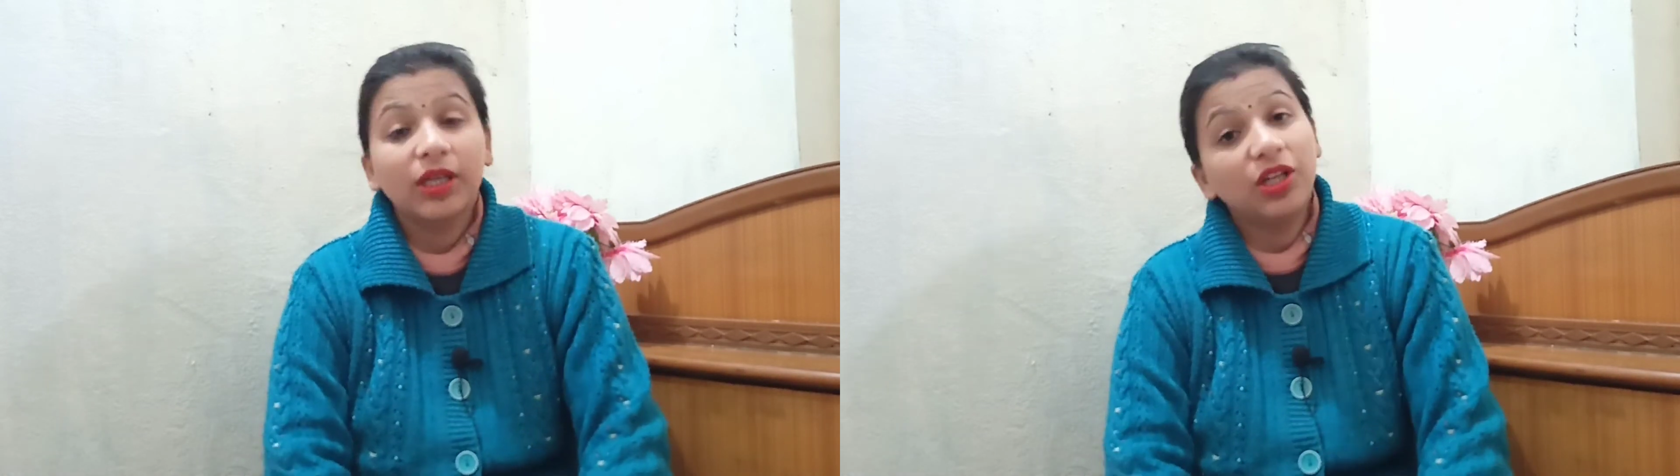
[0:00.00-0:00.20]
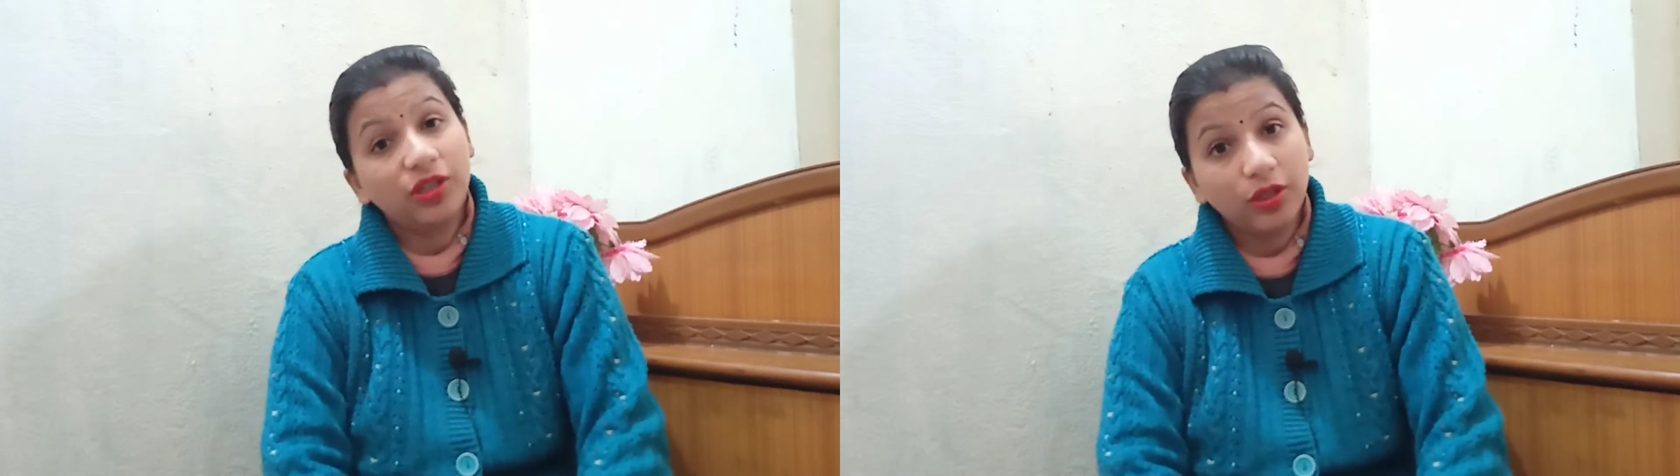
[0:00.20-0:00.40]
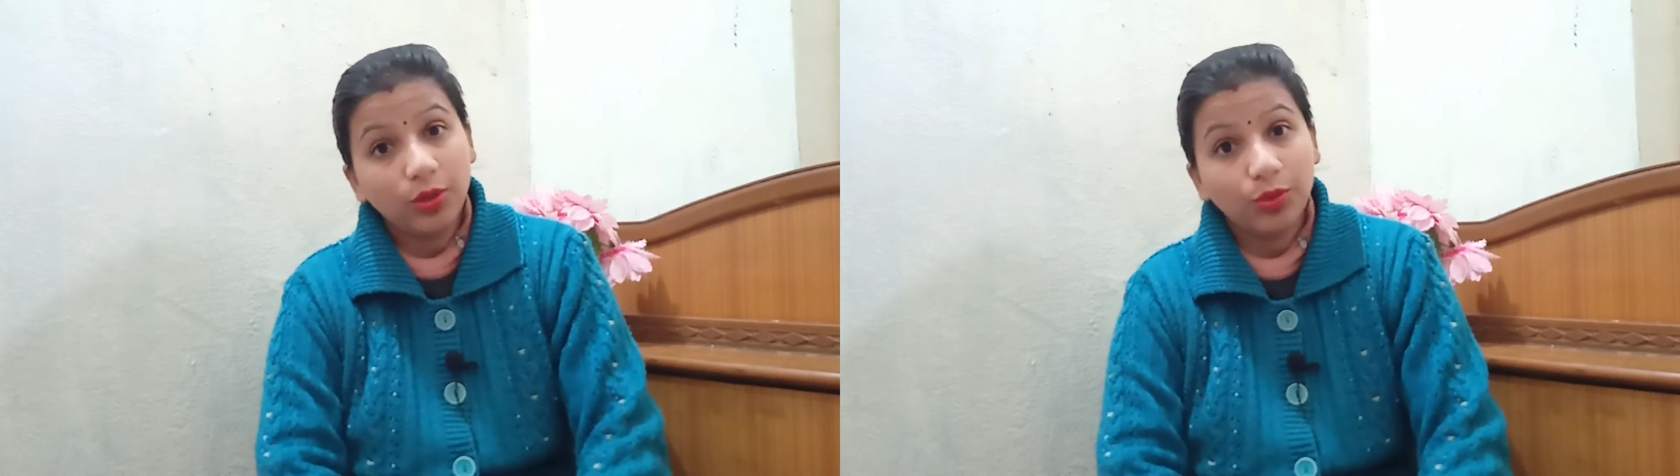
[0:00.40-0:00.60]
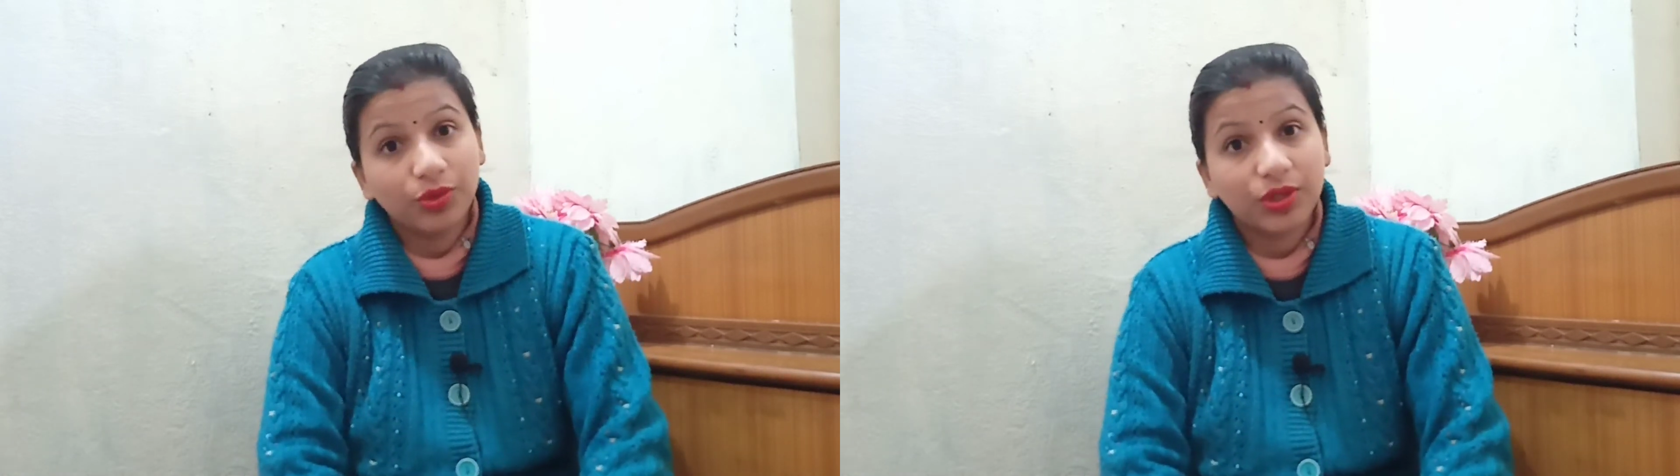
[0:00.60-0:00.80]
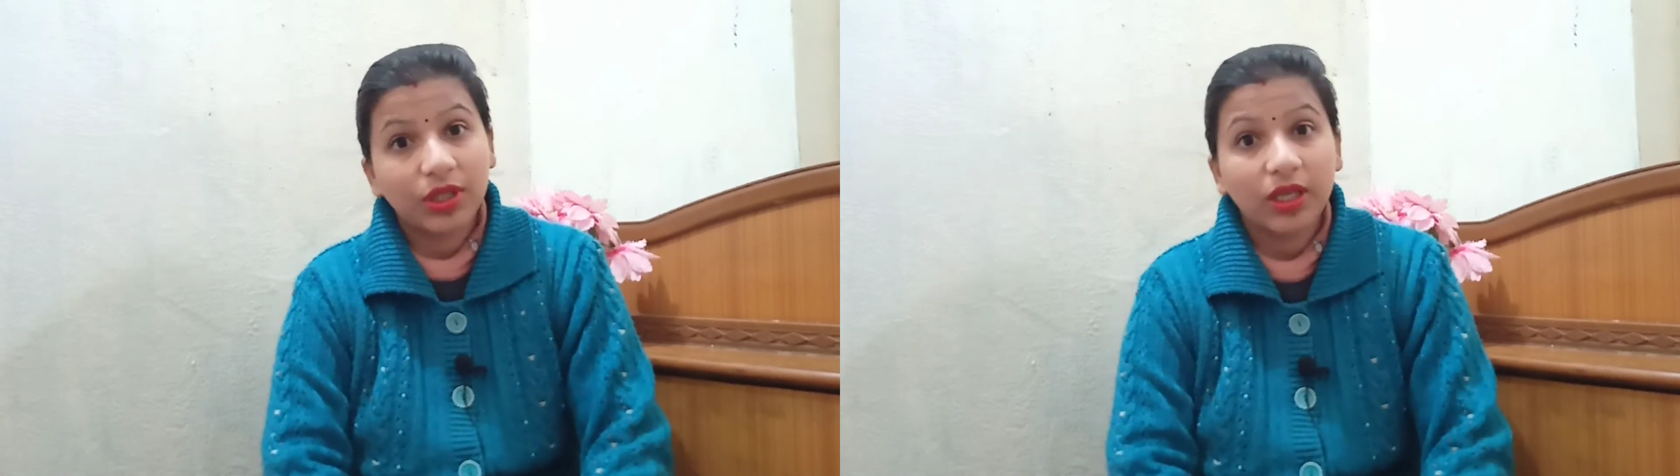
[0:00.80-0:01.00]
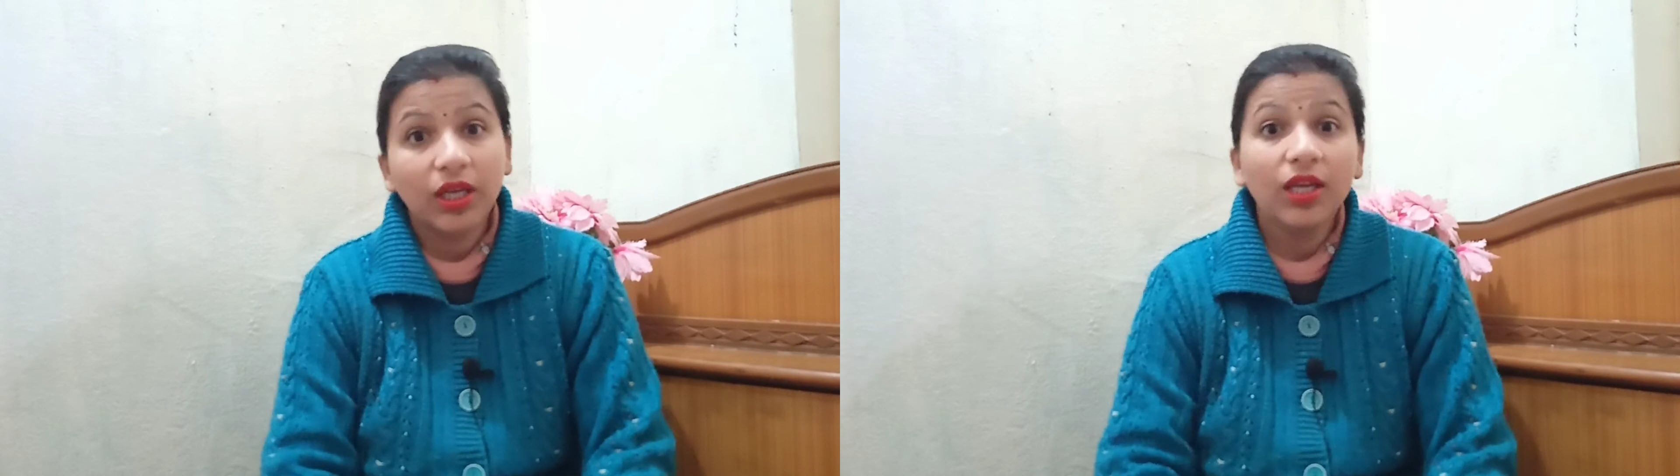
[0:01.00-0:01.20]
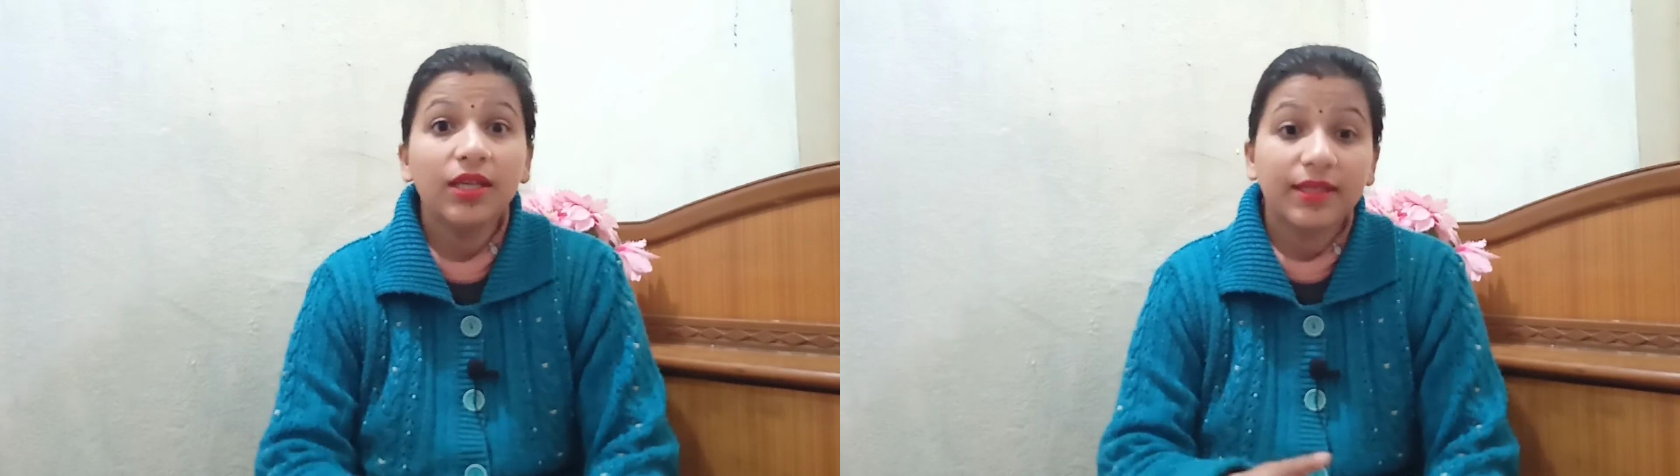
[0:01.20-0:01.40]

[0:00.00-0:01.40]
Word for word: इंटरकोर्स के